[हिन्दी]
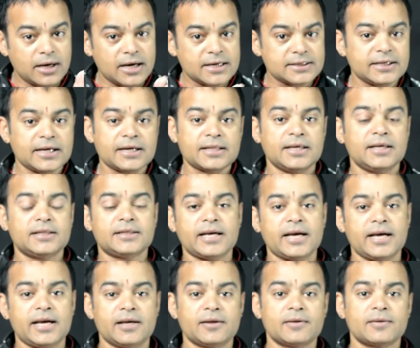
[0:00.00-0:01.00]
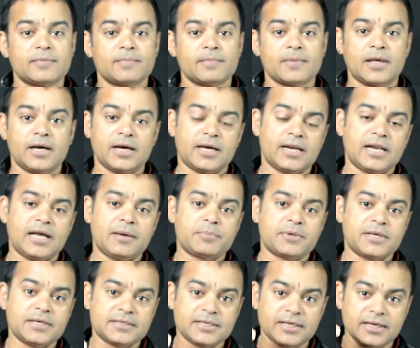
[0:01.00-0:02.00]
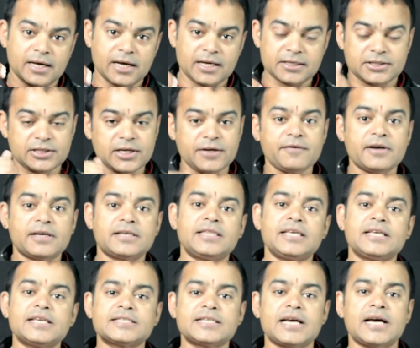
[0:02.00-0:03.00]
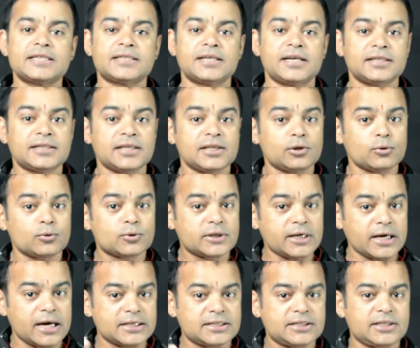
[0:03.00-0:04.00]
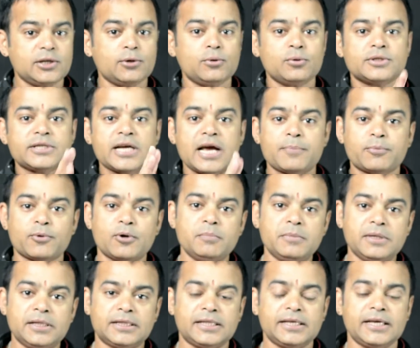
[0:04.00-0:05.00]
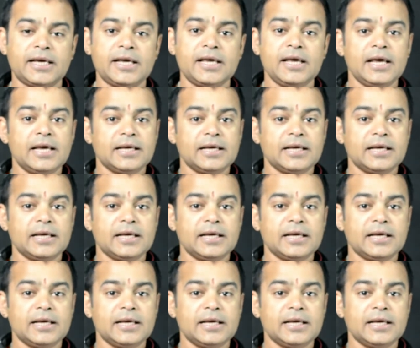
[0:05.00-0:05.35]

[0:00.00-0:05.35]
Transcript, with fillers: असर देता है अगर आप किसी अच्छे व्यक्ति के साथ रहते हैं तो उसकी अच्छी ऊर्जा आपको मिलती है